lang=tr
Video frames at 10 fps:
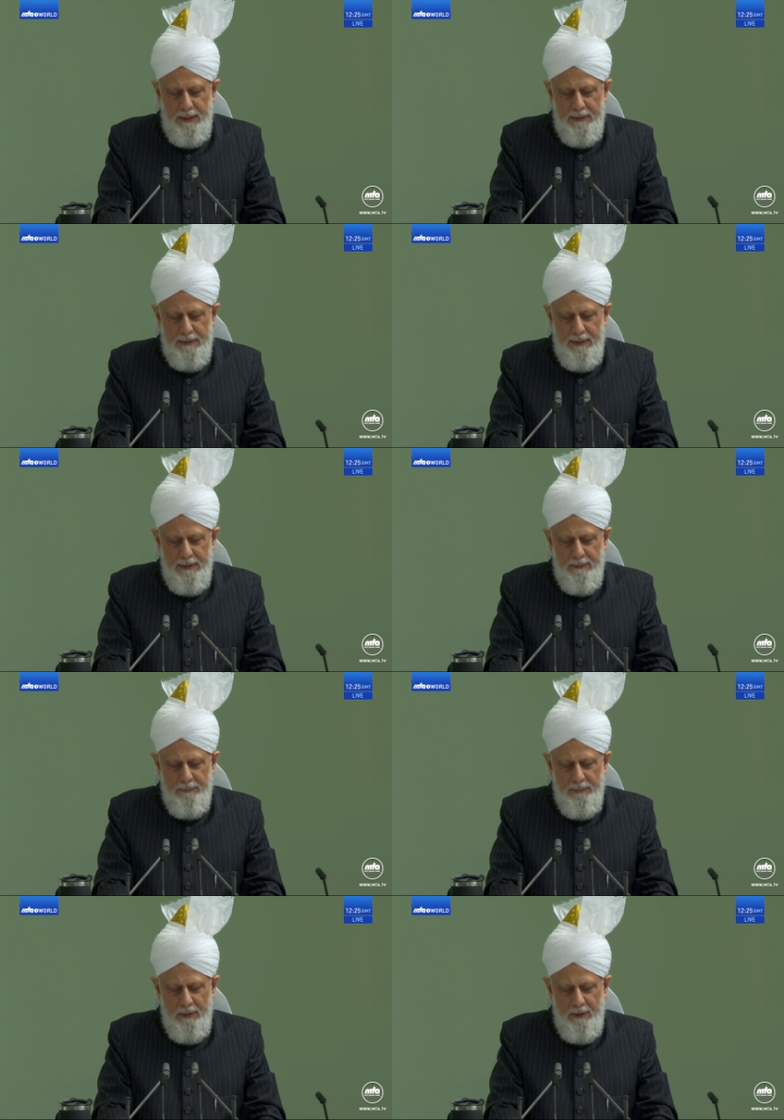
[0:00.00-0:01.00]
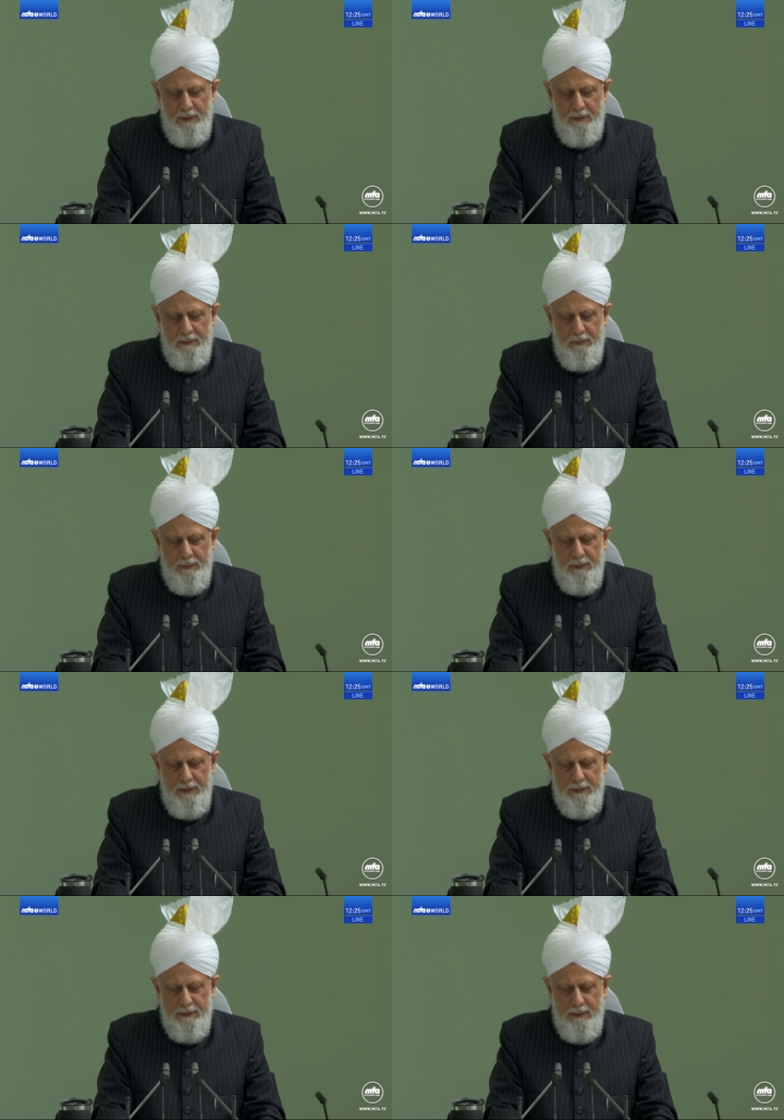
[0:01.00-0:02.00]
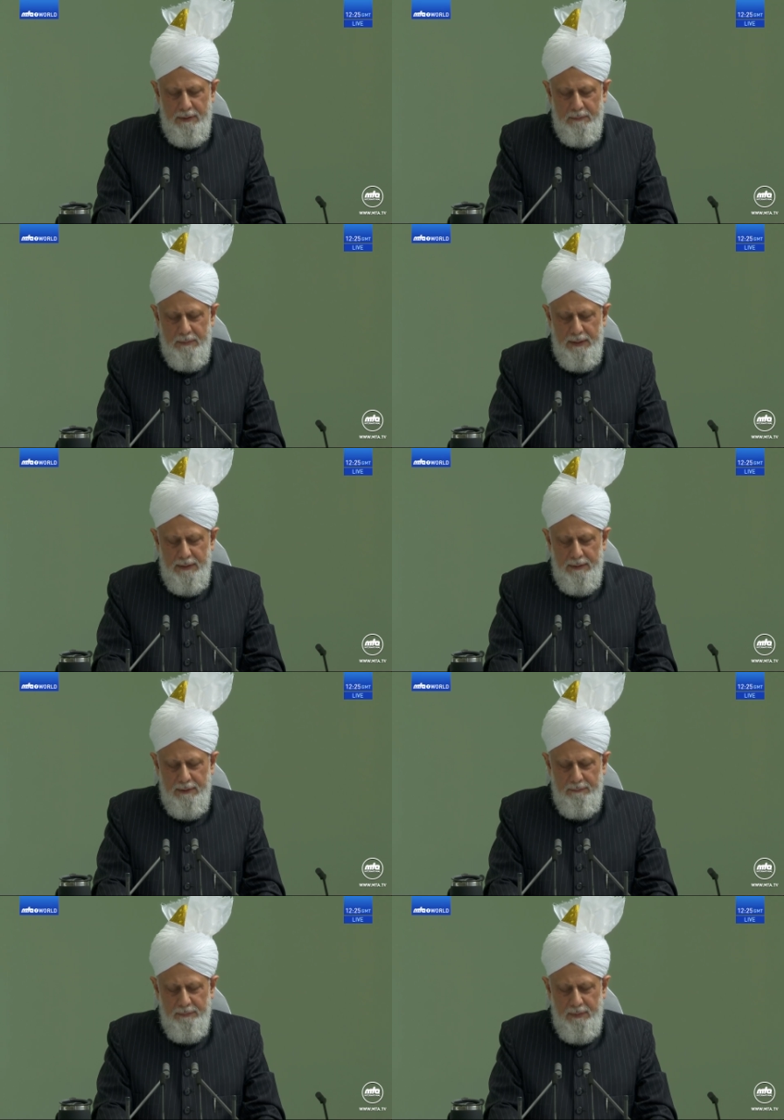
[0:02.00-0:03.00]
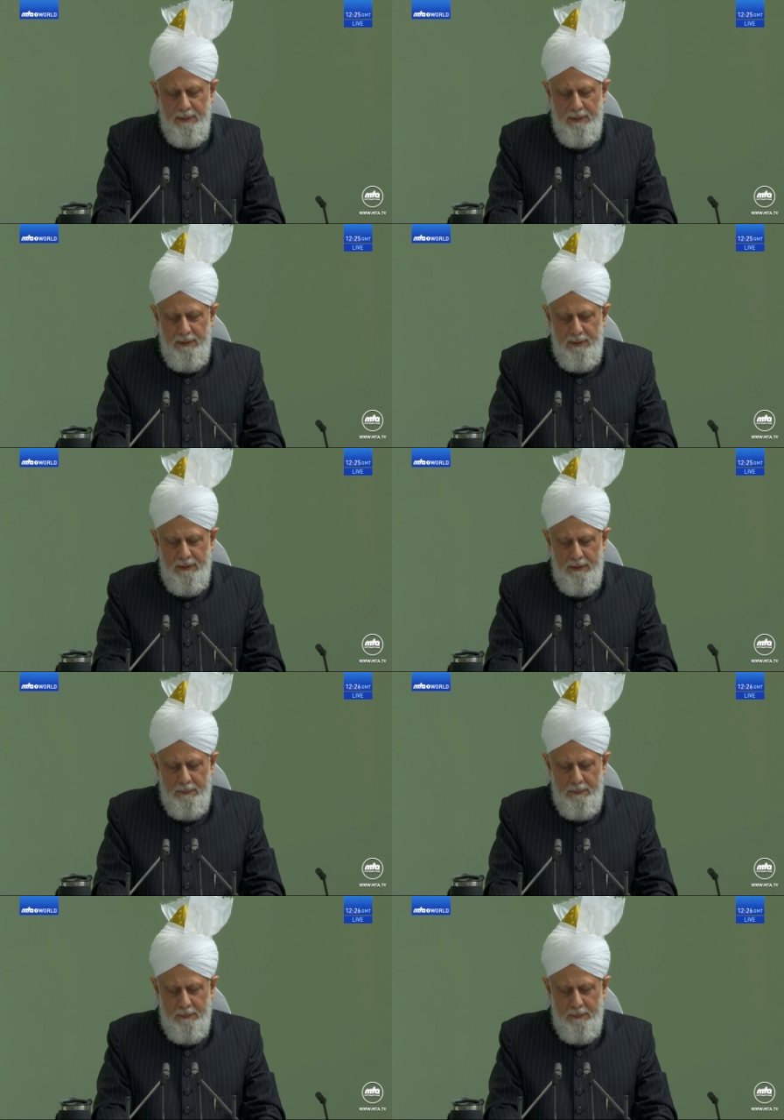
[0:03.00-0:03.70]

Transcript: kan parası verilmesi gerekiyordu. Bu e,